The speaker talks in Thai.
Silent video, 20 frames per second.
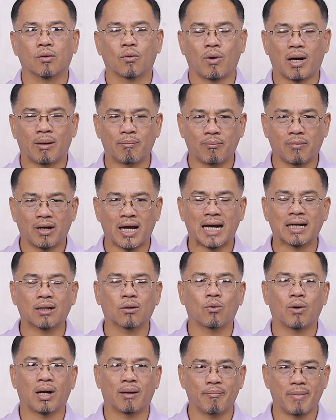ความรัก
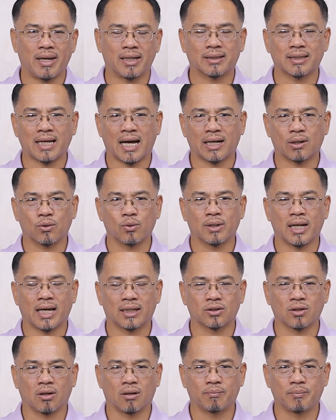ความเมตตากรุณา
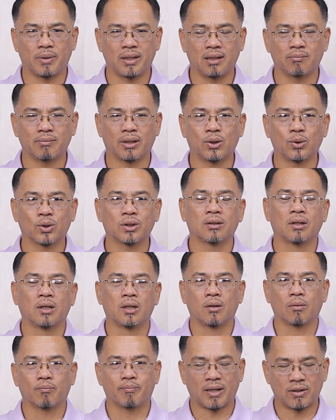ต่อเพื่อนมนุษย์
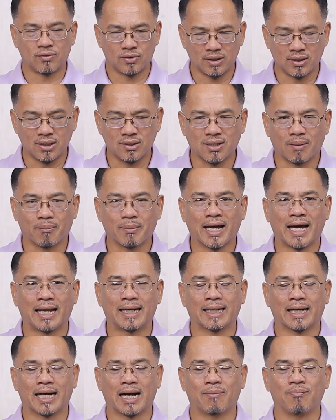เป็นสิ่งที่สำคั
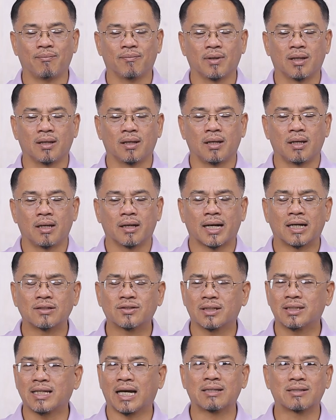ญครับ กา
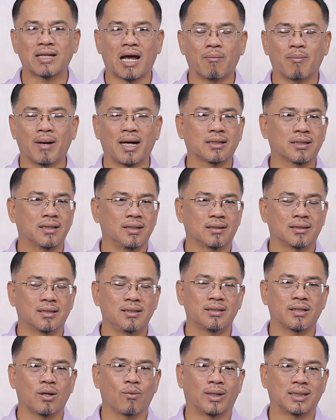สชันสามารถเกิด
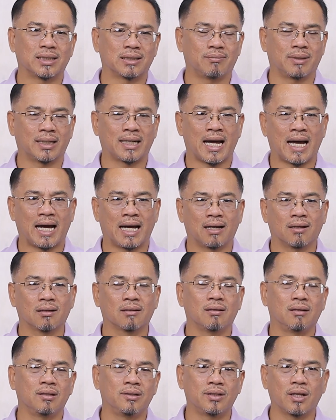ขึ้นในวันธรรมดา
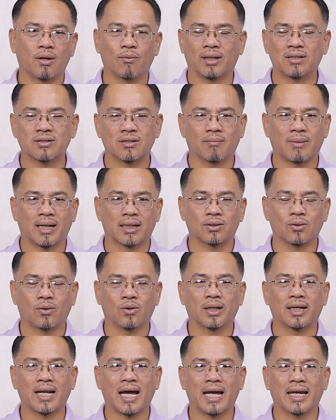หรือในวันสบาโต
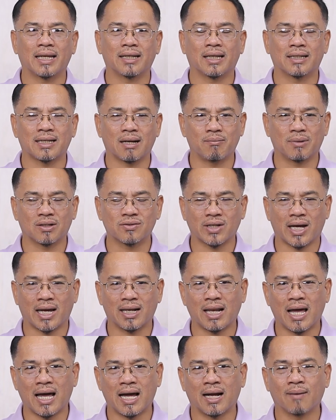ก็ได้ในธรรมศา
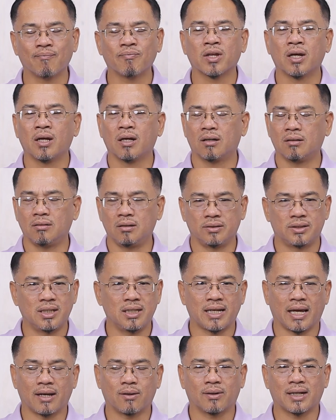ลาหรือ
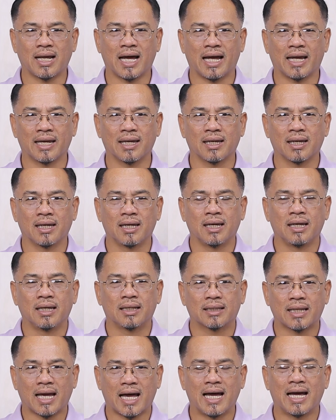ที่ไหนก็ได้
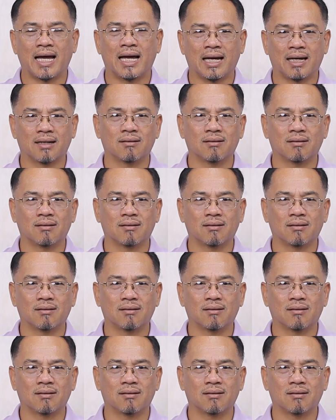ถ้า